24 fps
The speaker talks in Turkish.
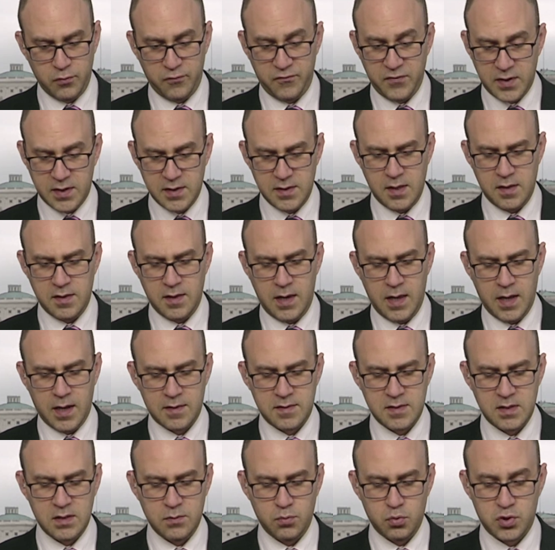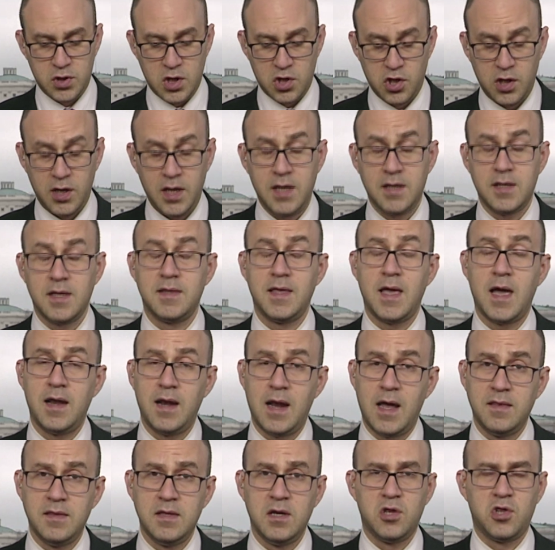Bu fikri de dile getirdi. Bu seçeneği de
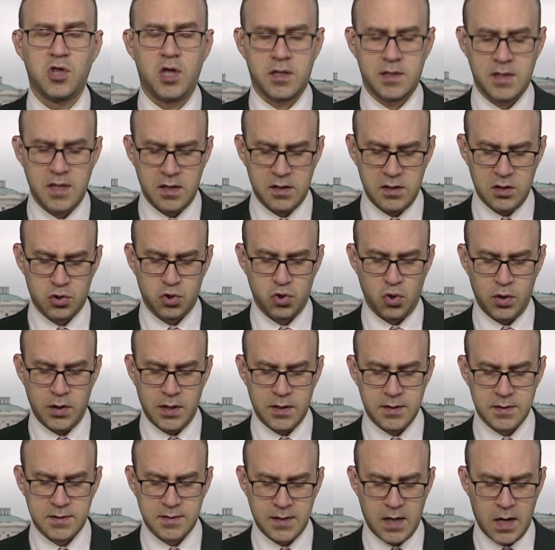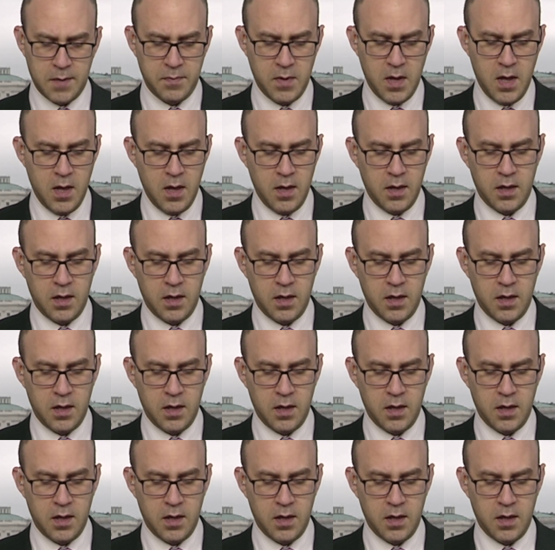değerlendireceklerini söyledi Trump.